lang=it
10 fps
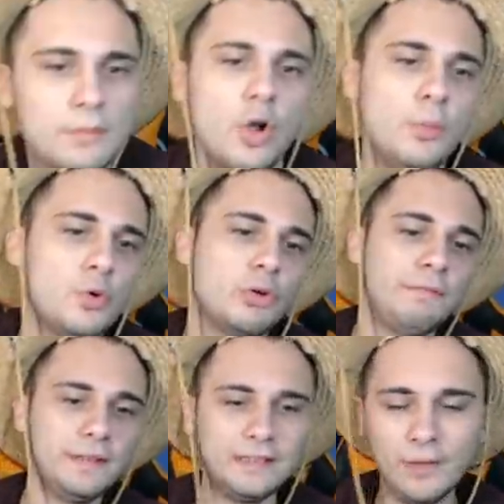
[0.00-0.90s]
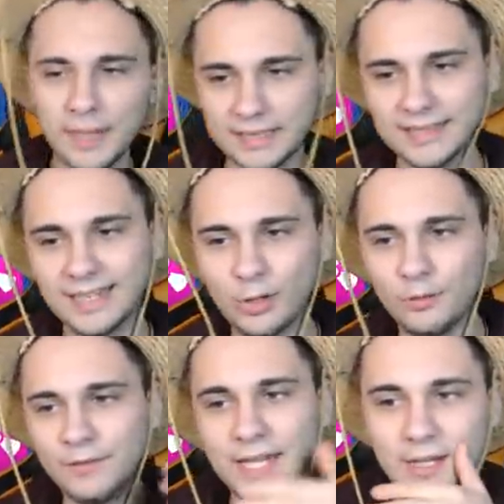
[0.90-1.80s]
Comunque effettivamente
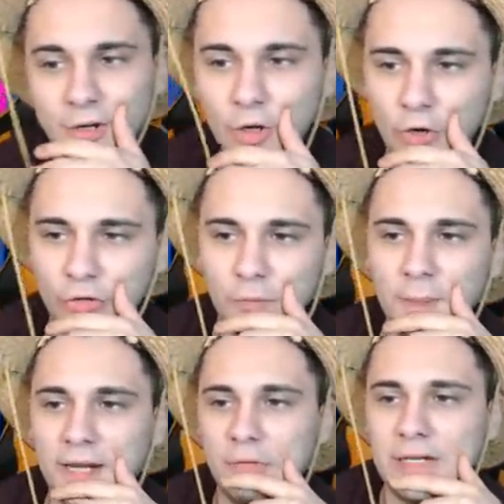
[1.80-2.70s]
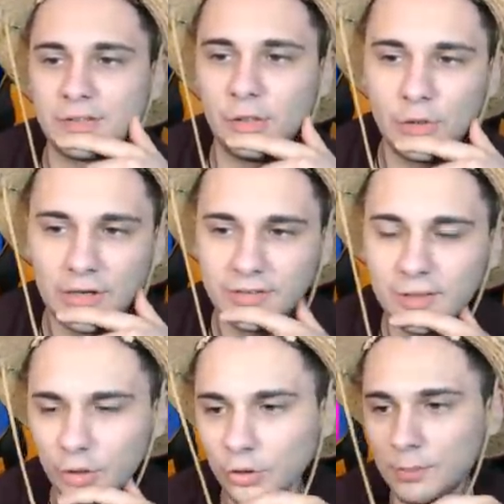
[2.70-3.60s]
conviene o no shoppare questo? Allora secondo